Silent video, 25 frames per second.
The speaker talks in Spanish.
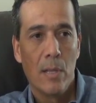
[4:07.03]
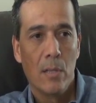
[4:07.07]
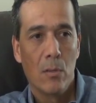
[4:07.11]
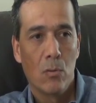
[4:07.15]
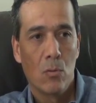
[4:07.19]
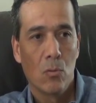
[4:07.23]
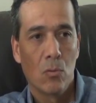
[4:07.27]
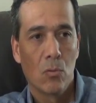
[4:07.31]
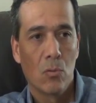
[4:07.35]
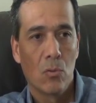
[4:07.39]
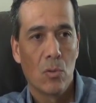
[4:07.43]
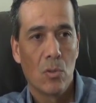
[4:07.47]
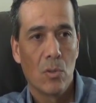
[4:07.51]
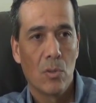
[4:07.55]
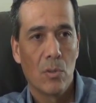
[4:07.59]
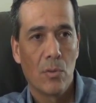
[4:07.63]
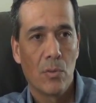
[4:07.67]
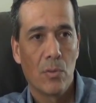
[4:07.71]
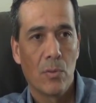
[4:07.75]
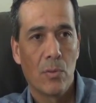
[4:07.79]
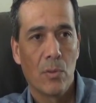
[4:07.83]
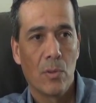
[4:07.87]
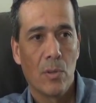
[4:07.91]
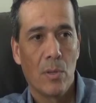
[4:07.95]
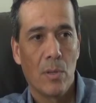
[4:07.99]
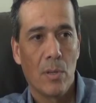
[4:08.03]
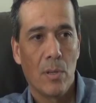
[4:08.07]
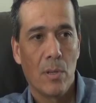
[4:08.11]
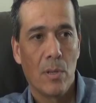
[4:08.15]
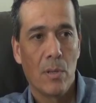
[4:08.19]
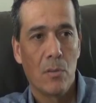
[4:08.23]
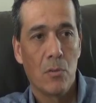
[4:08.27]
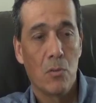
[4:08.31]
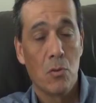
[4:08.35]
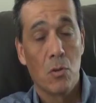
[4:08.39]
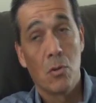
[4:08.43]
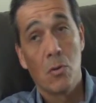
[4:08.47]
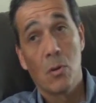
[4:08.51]
Entonces,
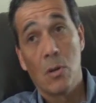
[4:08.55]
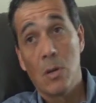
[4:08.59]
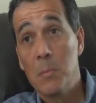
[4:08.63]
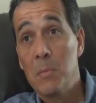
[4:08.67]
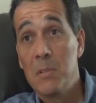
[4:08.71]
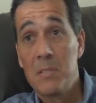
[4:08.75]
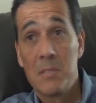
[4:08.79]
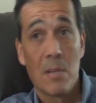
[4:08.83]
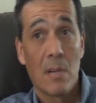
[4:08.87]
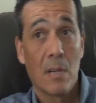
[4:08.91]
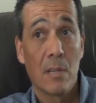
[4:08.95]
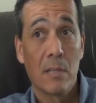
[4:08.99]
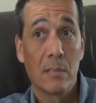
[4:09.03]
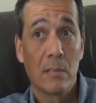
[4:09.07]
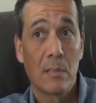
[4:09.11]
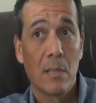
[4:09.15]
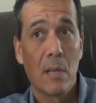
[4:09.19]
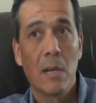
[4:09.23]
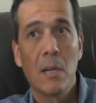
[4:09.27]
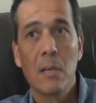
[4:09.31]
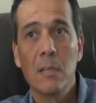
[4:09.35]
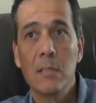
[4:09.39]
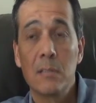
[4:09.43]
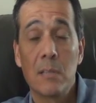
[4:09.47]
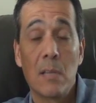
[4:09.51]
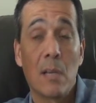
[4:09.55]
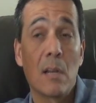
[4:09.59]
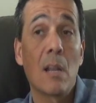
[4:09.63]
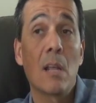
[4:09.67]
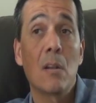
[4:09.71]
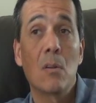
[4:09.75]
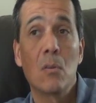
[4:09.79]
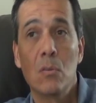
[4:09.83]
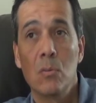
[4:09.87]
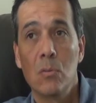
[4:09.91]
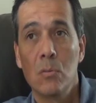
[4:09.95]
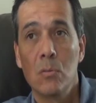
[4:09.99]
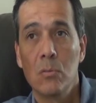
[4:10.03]
eh, yo creo que el mensaje está,
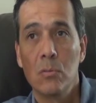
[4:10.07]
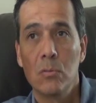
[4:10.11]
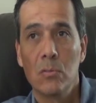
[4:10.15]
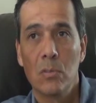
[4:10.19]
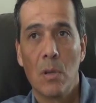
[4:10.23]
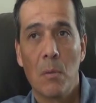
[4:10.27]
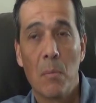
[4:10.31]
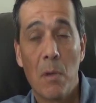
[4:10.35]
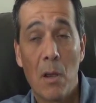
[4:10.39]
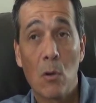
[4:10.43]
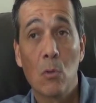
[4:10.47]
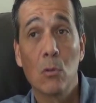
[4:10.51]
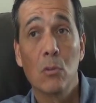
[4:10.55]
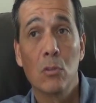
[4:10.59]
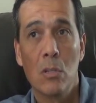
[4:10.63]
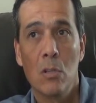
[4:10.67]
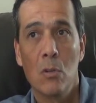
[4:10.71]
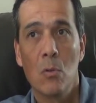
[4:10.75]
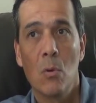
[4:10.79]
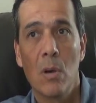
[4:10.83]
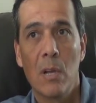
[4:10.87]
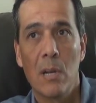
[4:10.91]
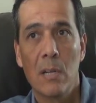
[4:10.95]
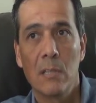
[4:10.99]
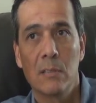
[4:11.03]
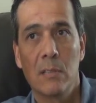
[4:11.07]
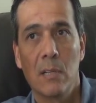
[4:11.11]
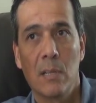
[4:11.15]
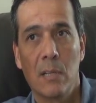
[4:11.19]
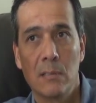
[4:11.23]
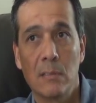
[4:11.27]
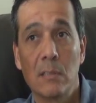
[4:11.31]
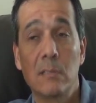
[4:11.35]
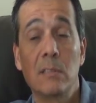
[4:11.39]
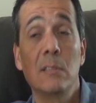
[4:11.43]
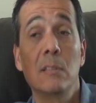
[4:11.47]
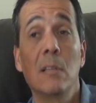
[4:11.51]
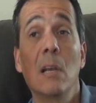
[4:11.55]
claro, ¿no? O sea, va a continuar hasta
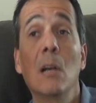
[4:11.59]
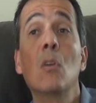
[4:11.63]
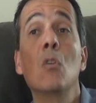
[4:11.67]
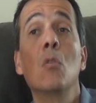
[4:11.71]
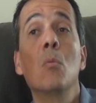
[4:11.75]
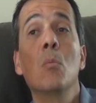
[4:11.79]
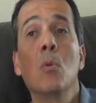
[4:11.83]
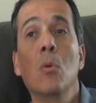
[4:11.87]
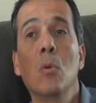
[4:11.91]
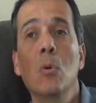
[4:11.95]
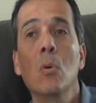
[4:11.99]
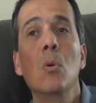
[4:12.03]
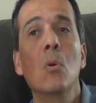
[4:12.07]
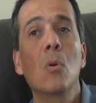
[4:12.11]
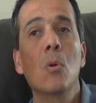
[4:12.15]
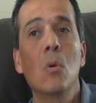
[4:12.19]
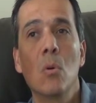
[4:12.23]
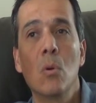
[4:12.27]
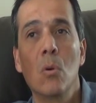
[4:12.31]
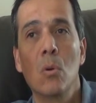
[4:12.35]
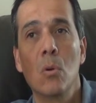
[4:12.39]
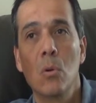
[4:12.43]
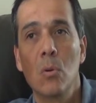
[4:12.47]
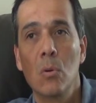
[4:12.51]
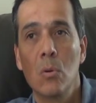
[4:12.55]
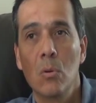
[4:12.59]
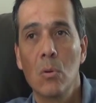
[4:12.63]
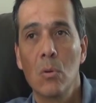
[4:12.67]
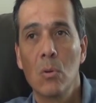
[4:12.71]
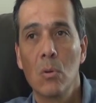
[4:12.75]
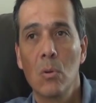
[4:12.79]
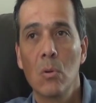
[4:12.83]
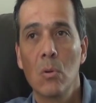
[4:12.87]
que se sienta cómodo con,